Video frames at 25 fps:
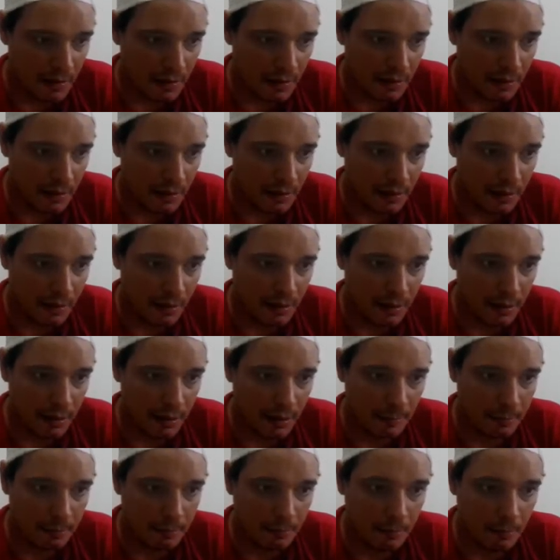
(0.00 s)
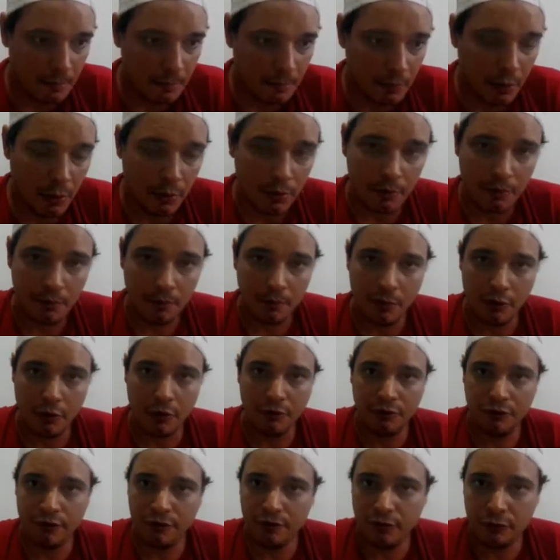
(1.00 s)
É... Bom,
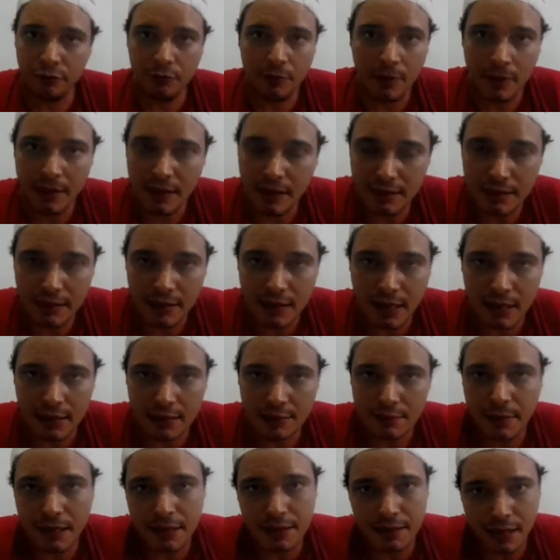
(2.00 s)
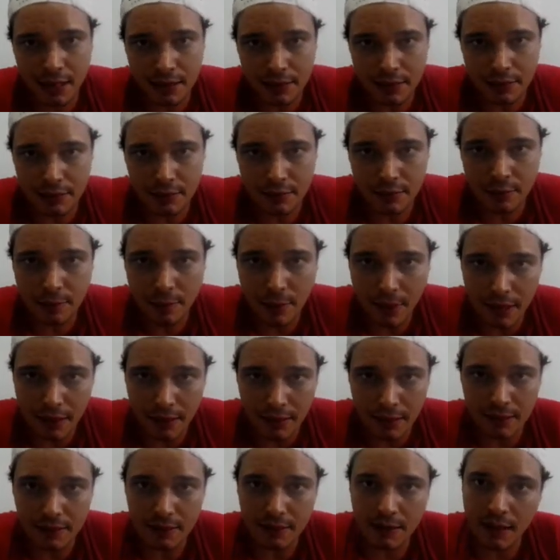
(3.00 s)
eu vivo numa das cidades mais quentes do
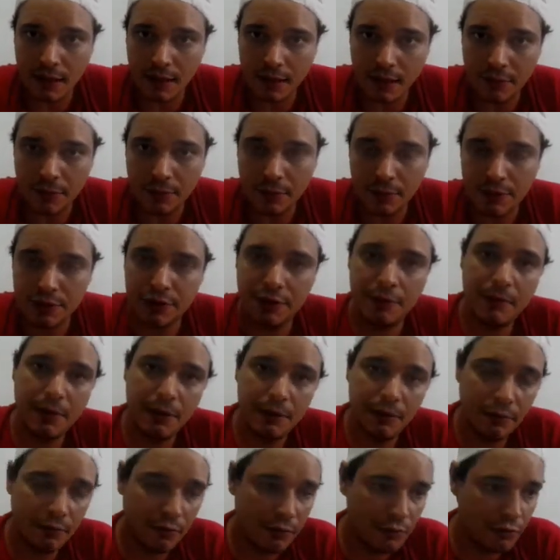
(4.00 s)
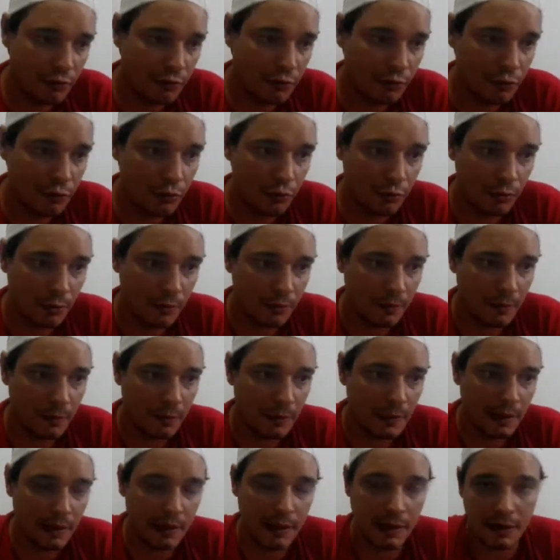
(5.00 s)
país, tá? que é Coxim, Mato Grosso do Sul.
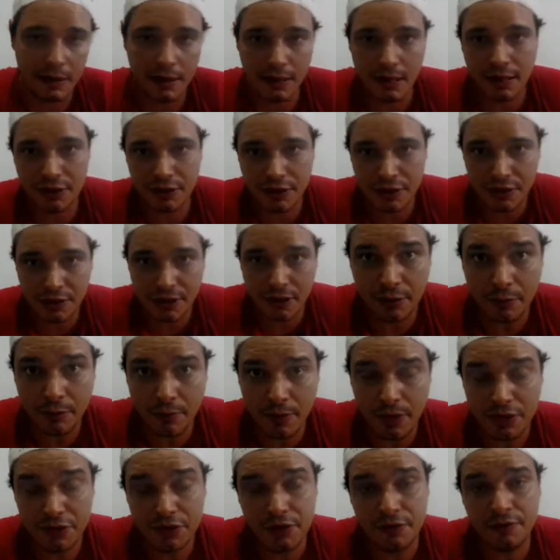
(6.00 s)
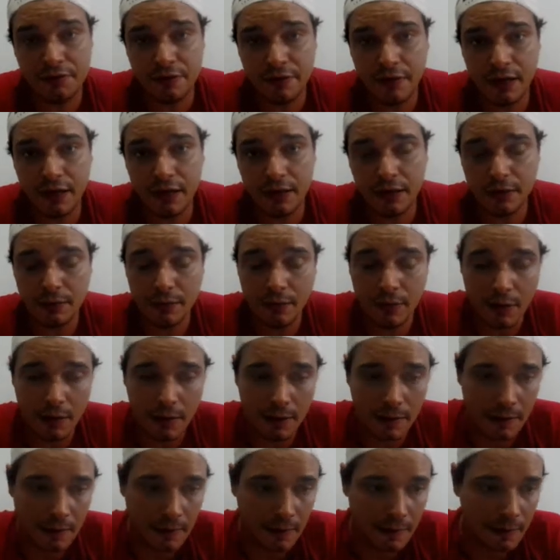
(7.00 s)
Né? E a gente no mês de inverno
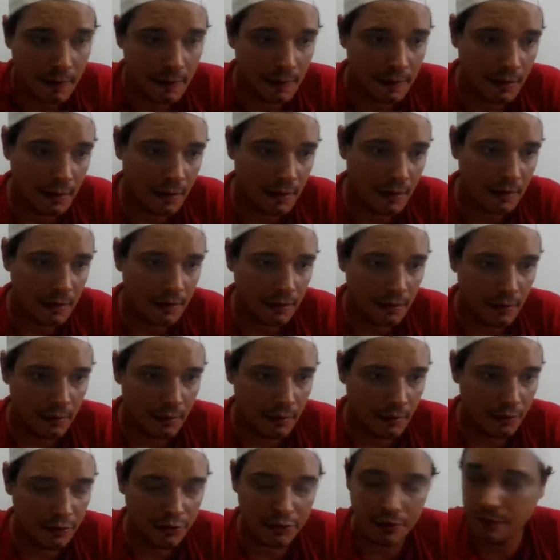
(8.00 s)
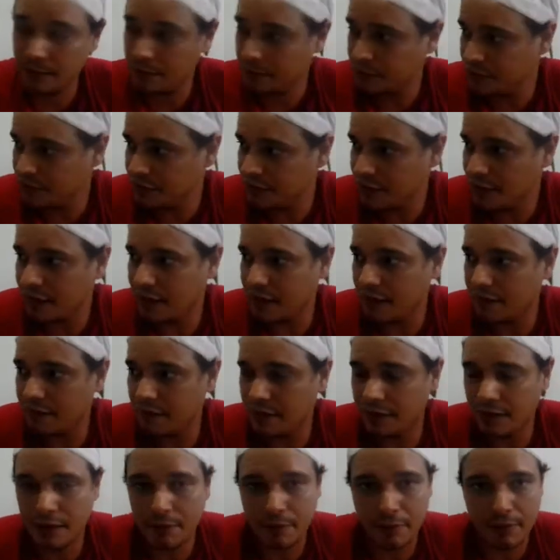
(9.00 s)
agora. Tá? Hoje a gente está
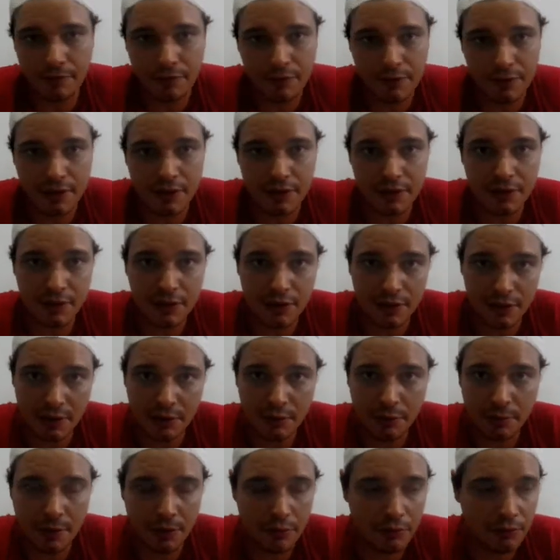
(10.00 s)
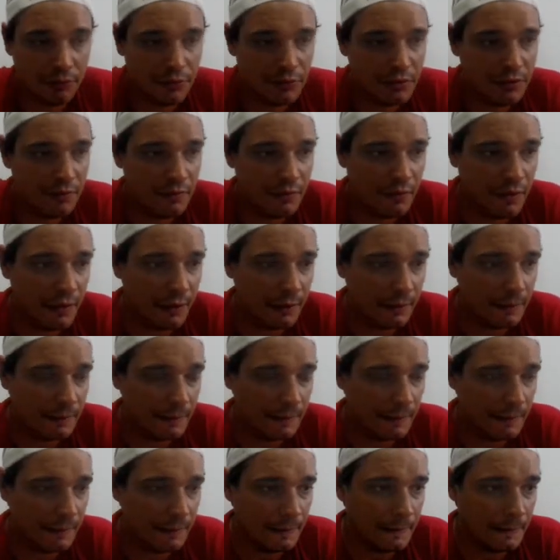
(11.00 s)
gravando aqui para vocês, a gente está no período de inverno.
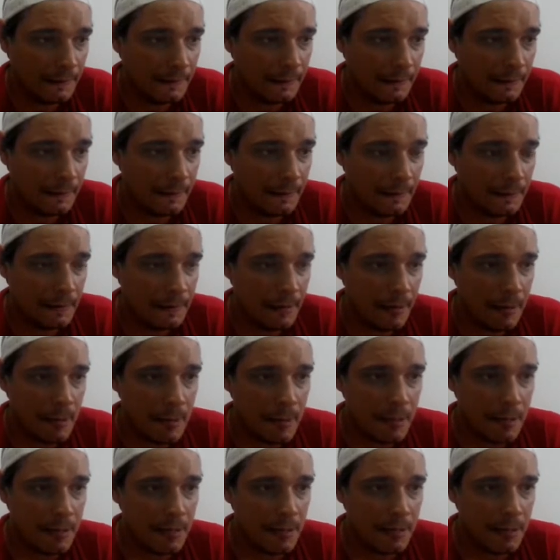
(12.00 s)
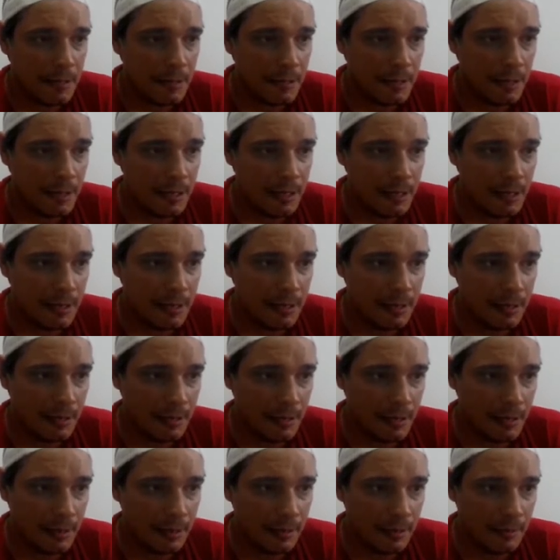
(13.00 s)

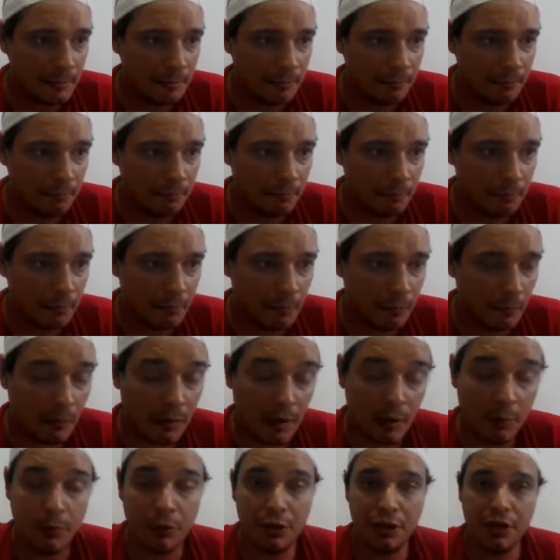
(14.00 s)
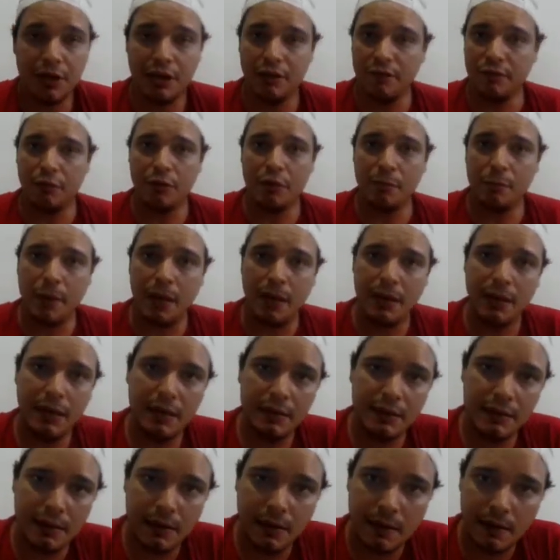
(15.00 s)
E por incrível que
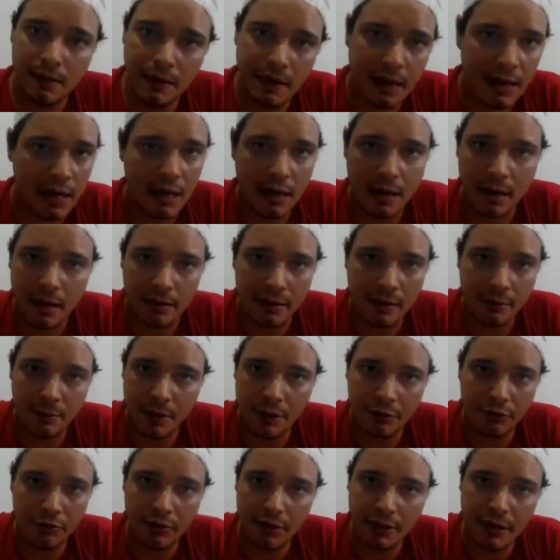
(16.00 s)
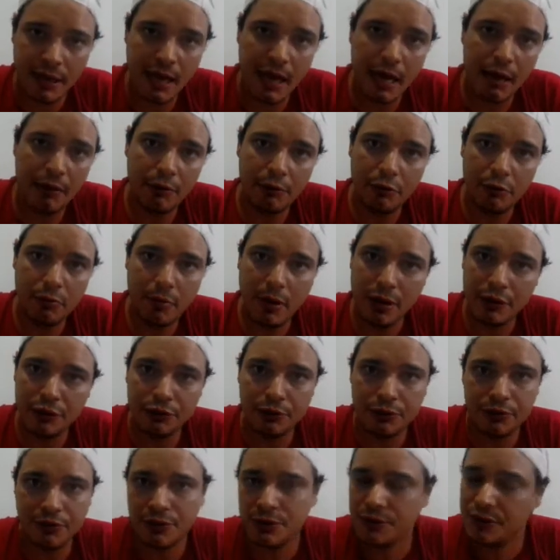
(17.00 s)
pareça, né, a temperatura da água não
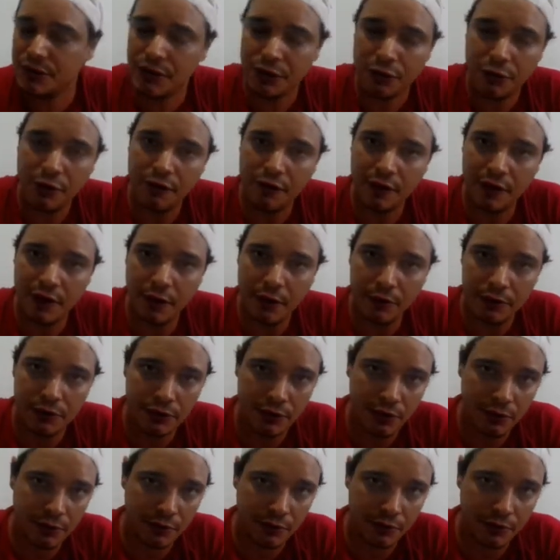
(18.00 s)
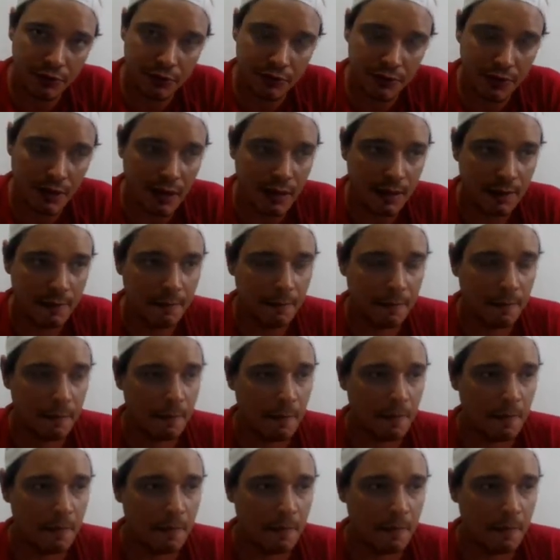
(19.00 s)
baixou de 19 graus Celsius, tá?